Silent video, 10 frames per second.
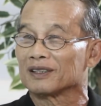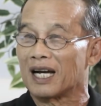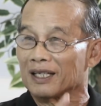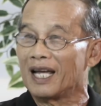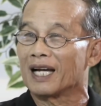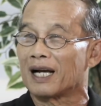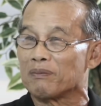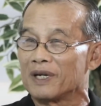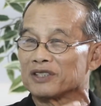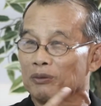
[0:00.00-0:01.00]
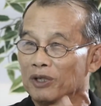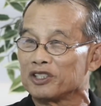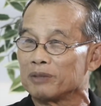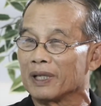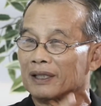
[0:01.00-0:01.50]
ครั้งแรกกลับมา
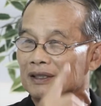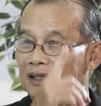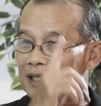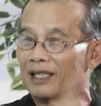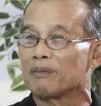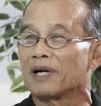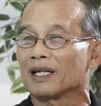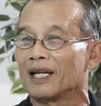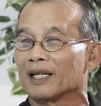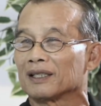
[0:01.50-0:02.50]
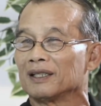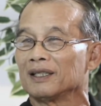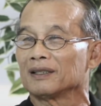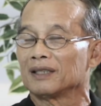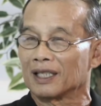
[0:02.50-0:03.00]
211 คิงส์ครับครั้งแรกค
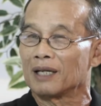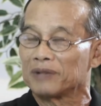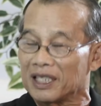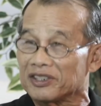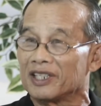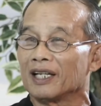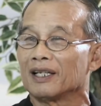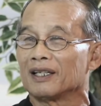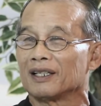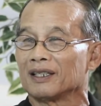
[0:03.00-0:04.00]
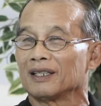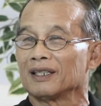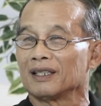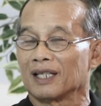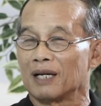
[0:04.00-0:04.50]
รับนะครับ ท่านเสด็จ
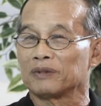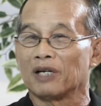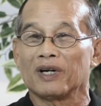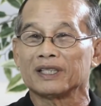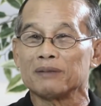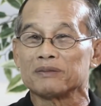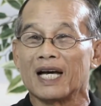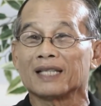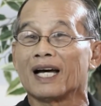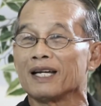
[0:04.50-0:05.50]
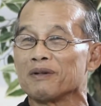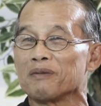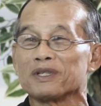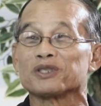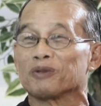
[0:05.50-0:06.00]
นะครับแต่ว่าทีมชาติไทยไม่
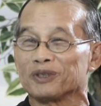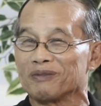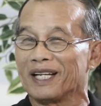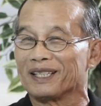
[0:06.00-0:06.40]
ประสบความสำเร็จ